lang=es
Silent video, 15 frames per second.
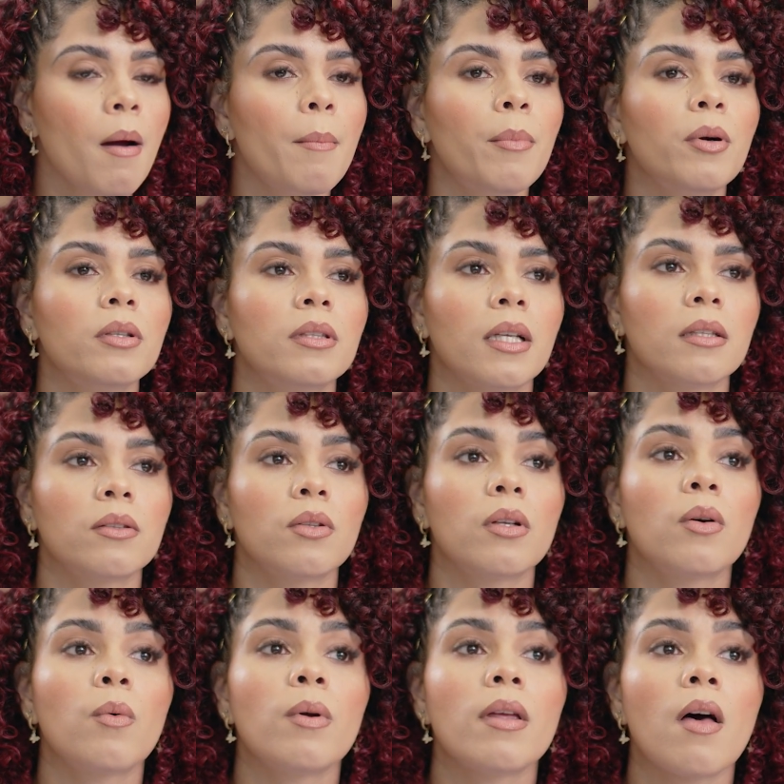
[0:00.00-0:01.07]
Por tanto, el
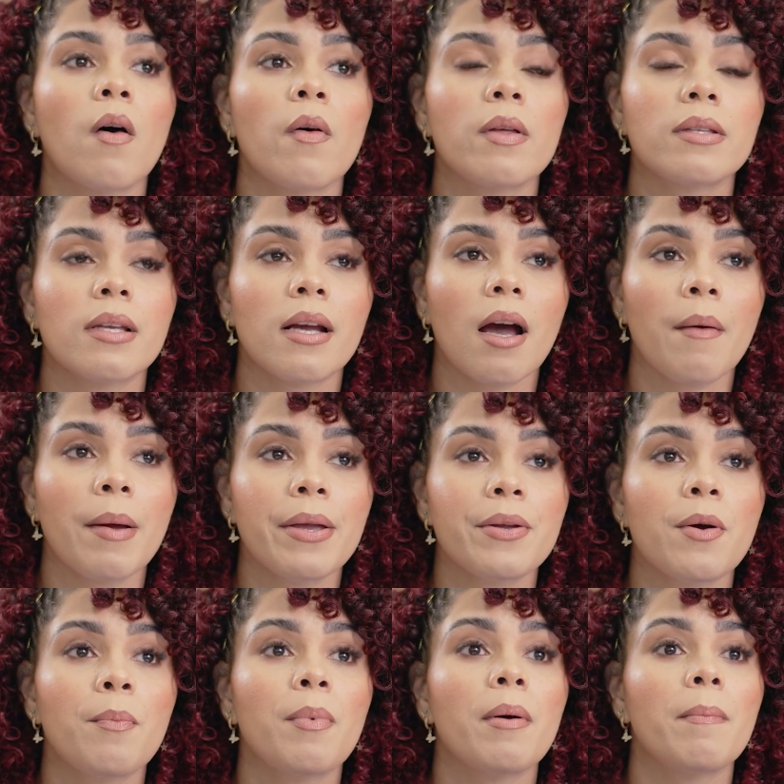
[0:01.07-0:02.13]
cuidado de ese
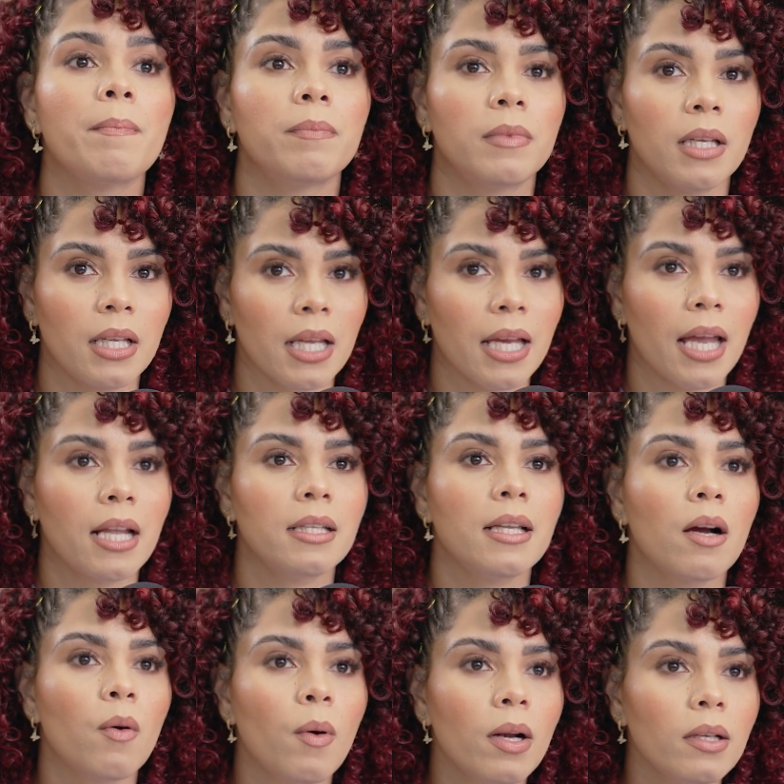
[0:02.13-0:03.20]
cabello pues, tiene que ir de
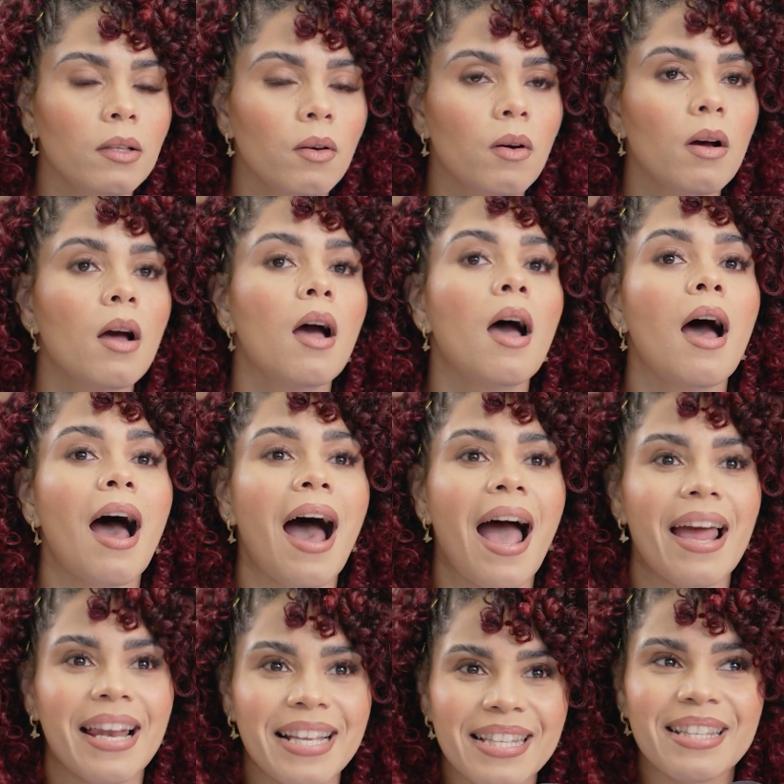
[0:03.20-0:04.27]
acuerdo
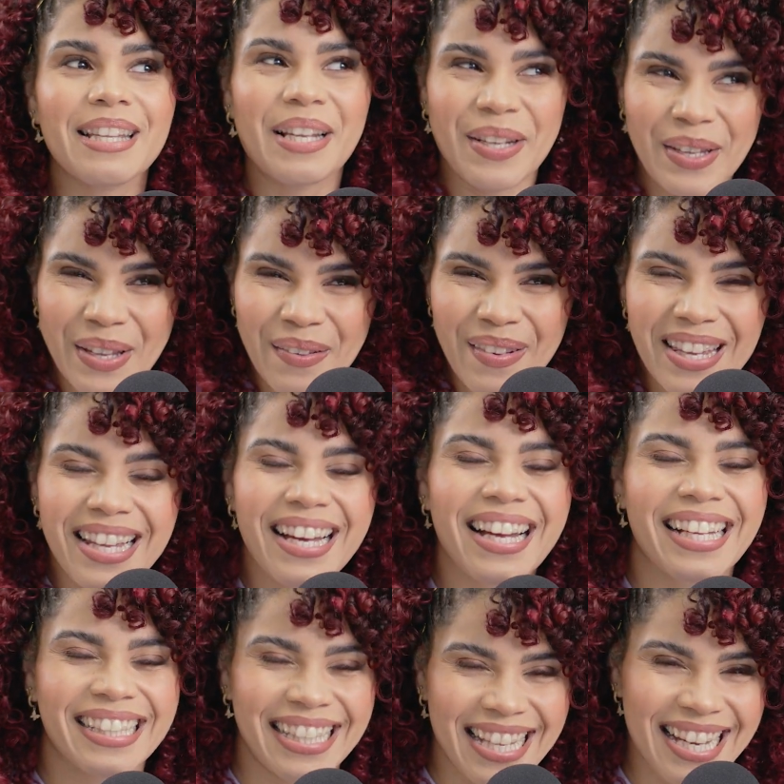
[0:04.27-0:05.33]
al estilo de vida
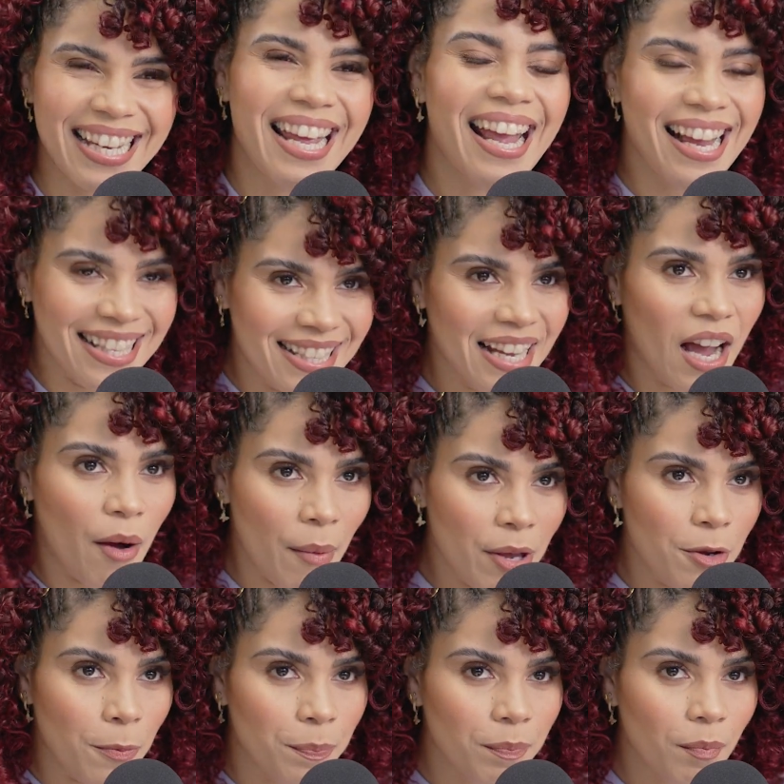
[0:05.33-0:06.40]
que tiene ese
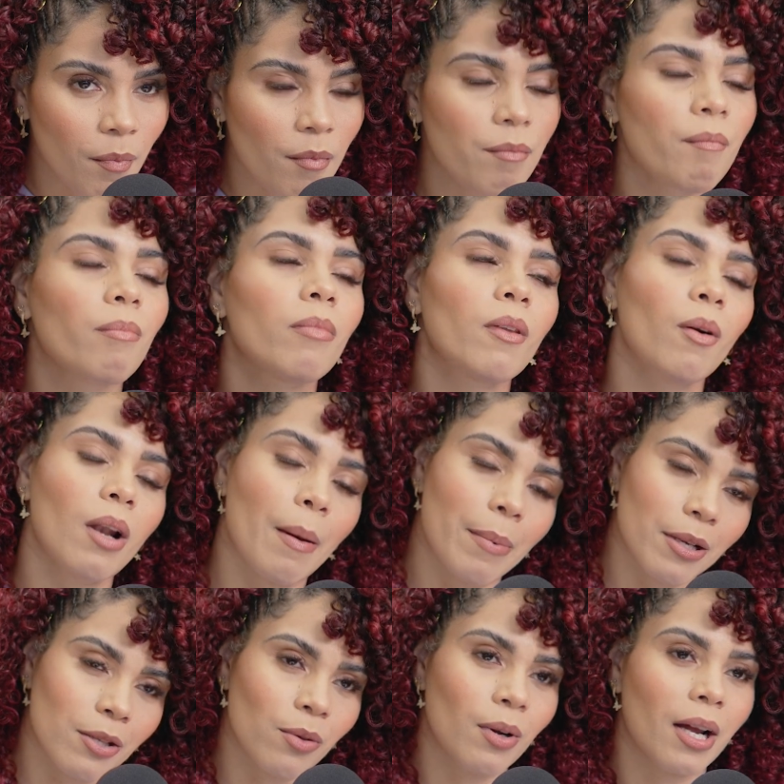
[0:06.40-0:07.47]
cabello o la
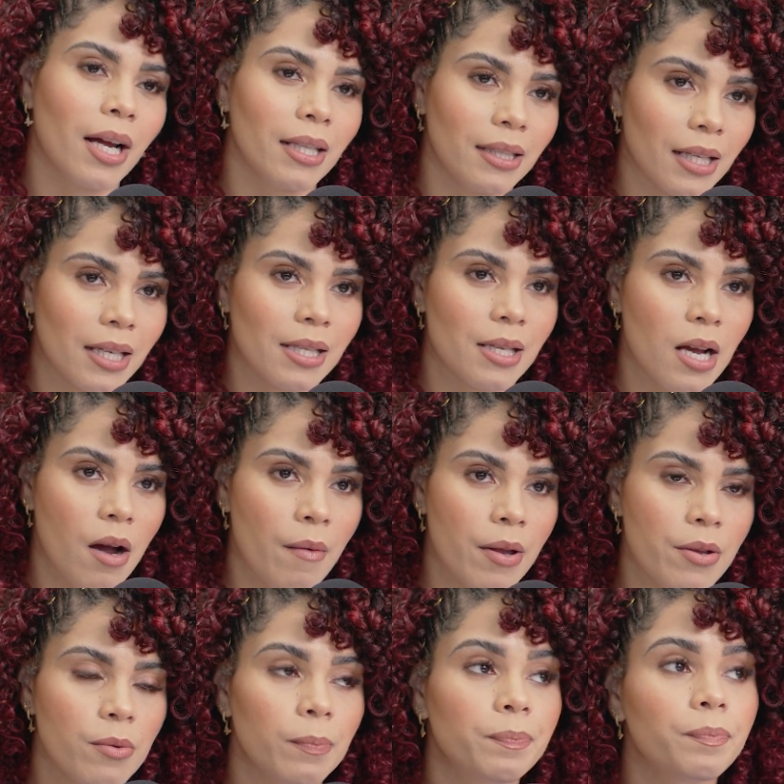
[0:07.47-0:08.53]
persona que tiene de
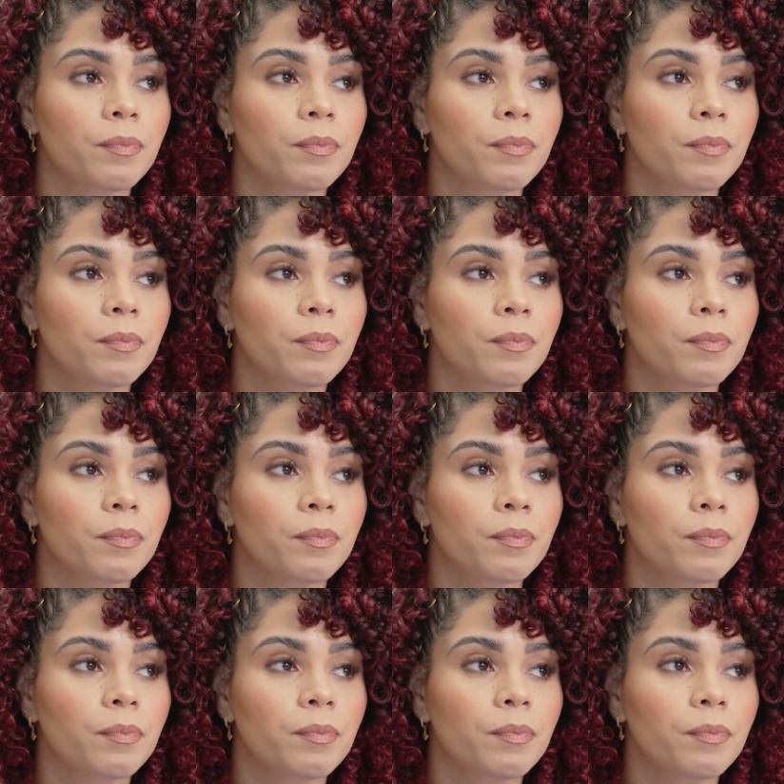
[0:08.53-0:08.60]
cabello.